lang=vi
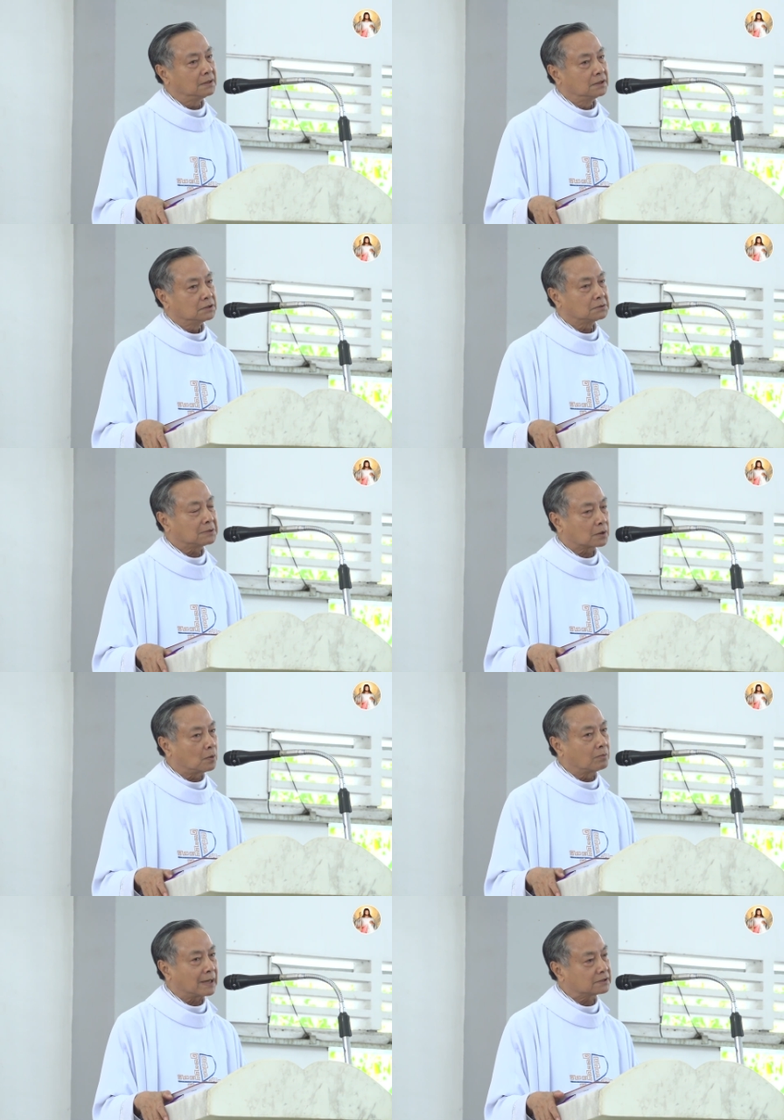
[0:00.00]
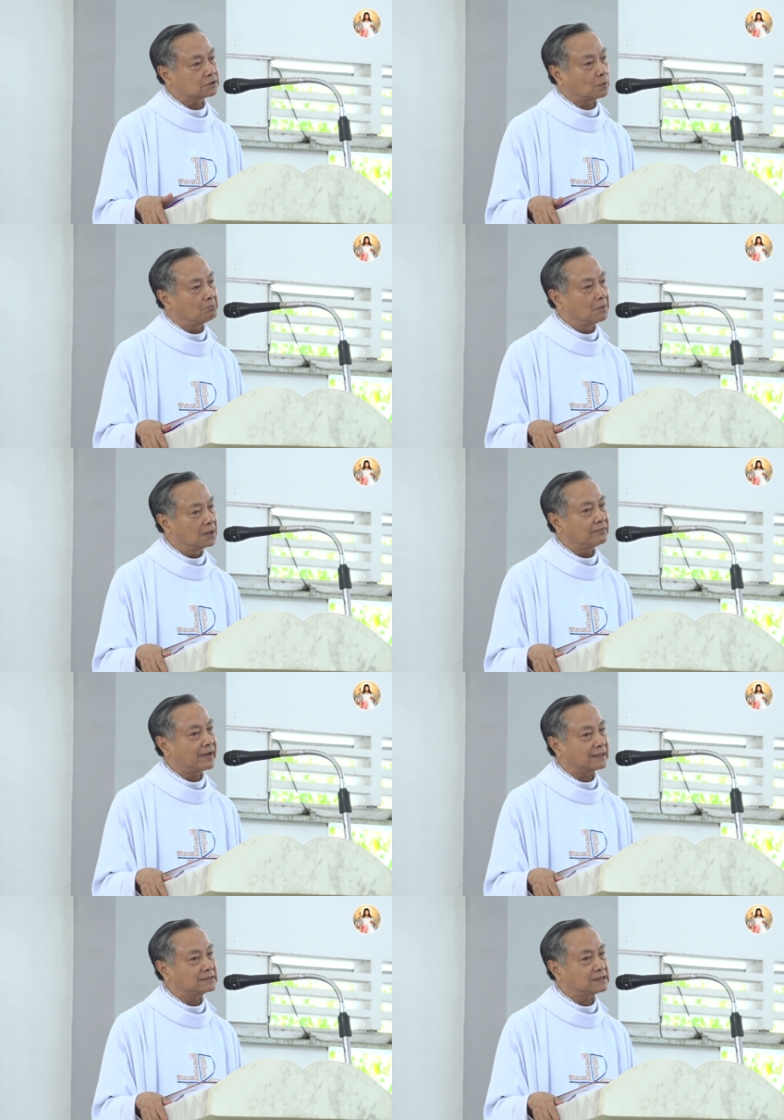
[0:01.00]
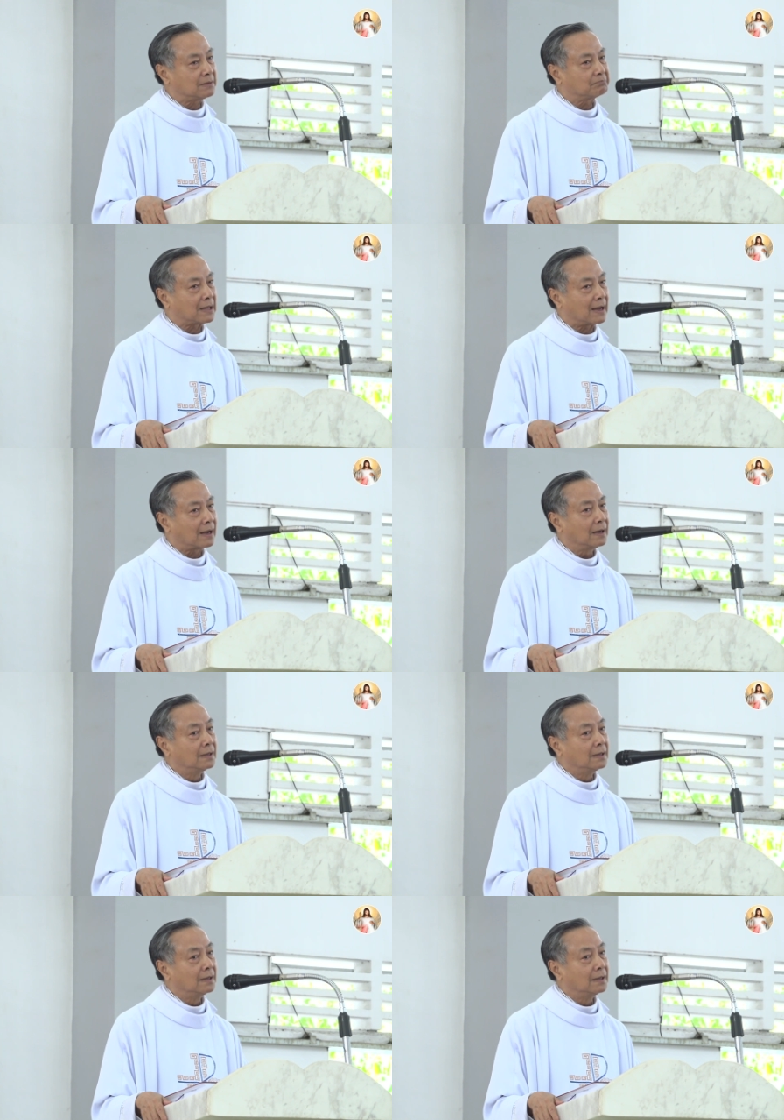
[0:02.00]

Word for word: chúng ta cung cách sống mới với anh chị em ta,